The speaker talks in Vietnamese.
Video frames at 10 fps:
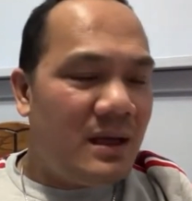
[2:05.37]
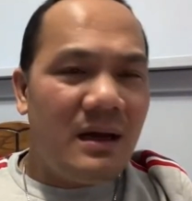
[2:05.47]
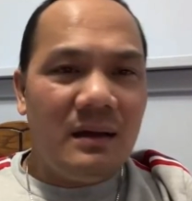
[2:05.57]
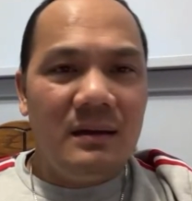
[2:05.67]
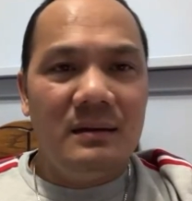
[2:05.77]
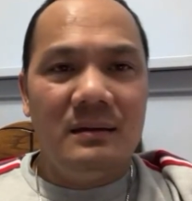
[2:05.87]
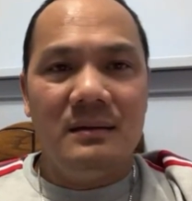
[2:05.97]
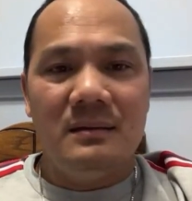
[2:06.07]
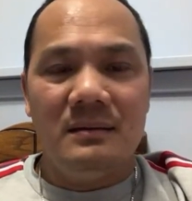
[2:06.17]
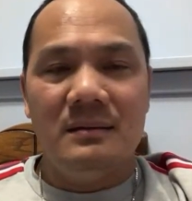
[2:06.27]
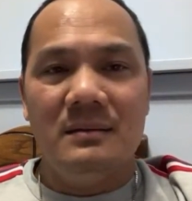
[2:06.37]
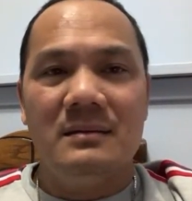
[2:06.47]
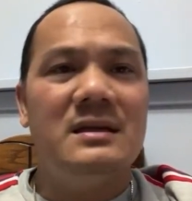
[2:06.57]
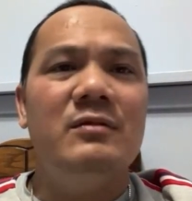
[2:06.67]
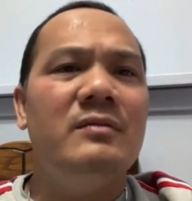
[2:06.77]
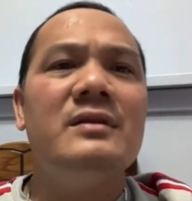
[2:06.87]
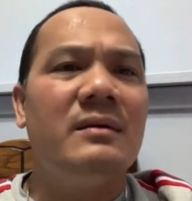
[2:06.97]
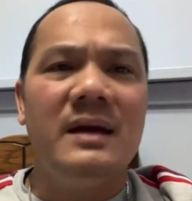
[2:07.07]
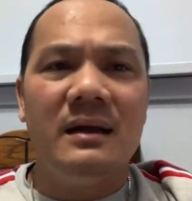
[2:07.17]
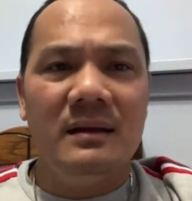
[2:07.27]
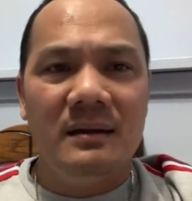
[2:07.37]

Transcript: chứ xử Nguyễn Phú Trọng kìa